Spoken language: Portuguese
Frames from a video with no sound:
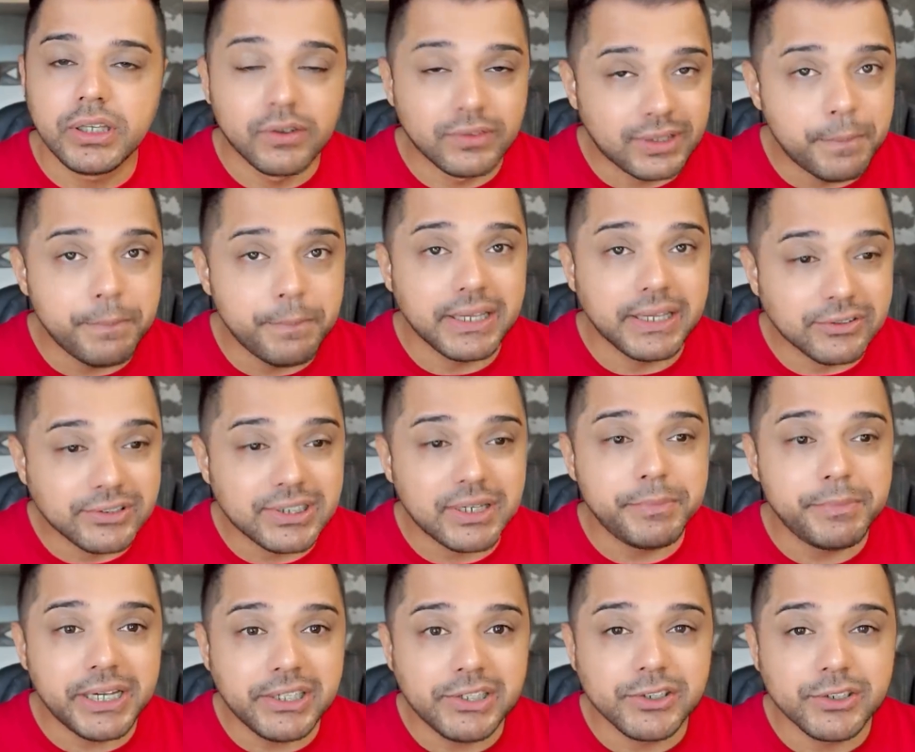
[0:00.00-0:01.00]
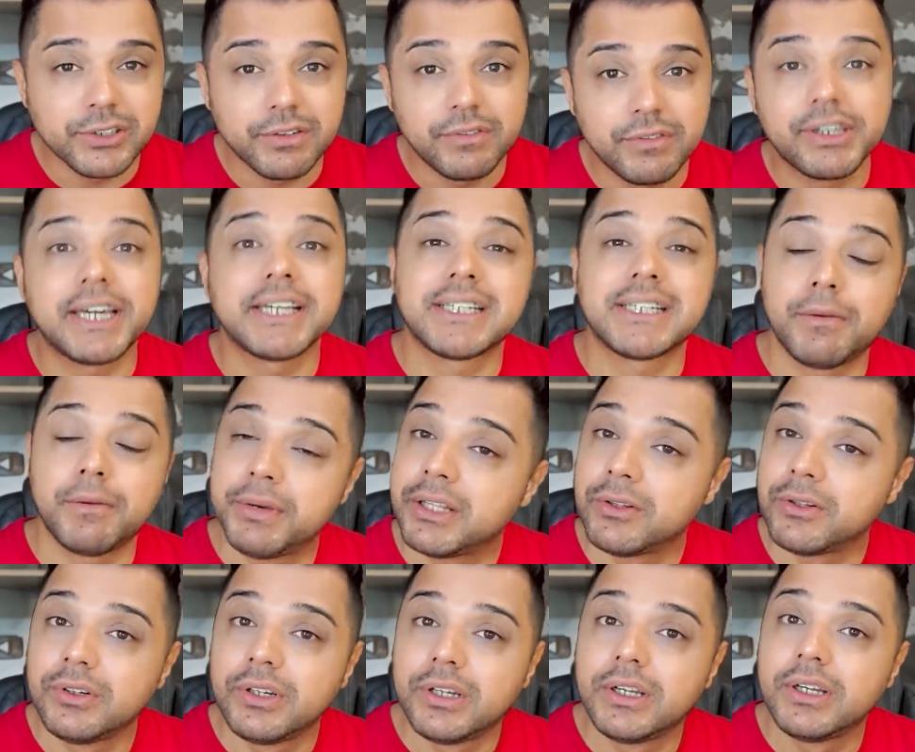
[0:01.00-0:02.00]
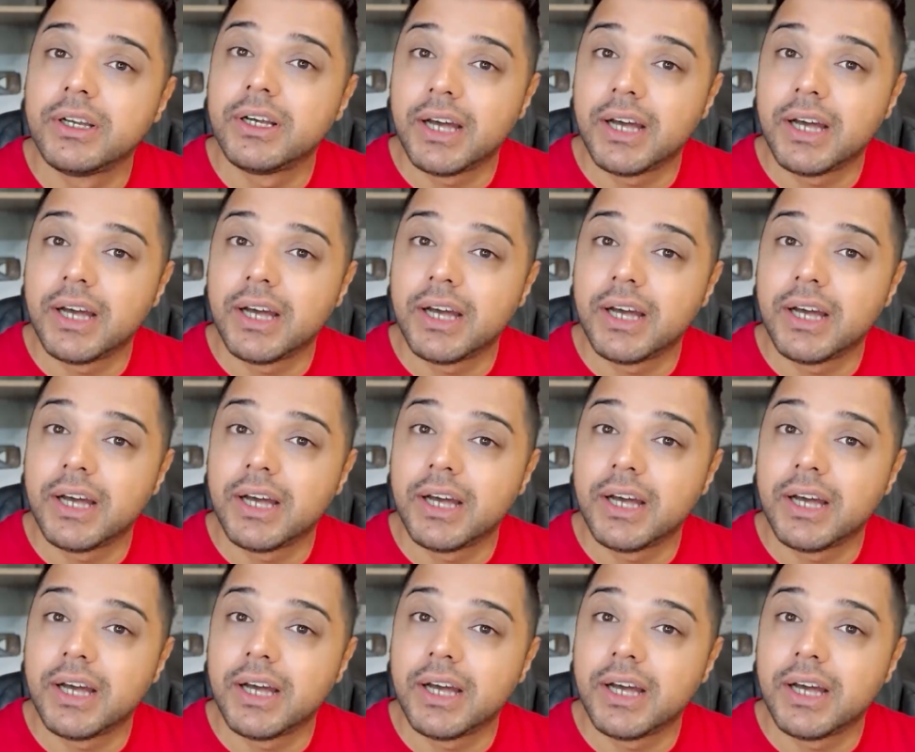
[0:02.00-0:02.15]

Eu também não sabia disso, fiquei sabendo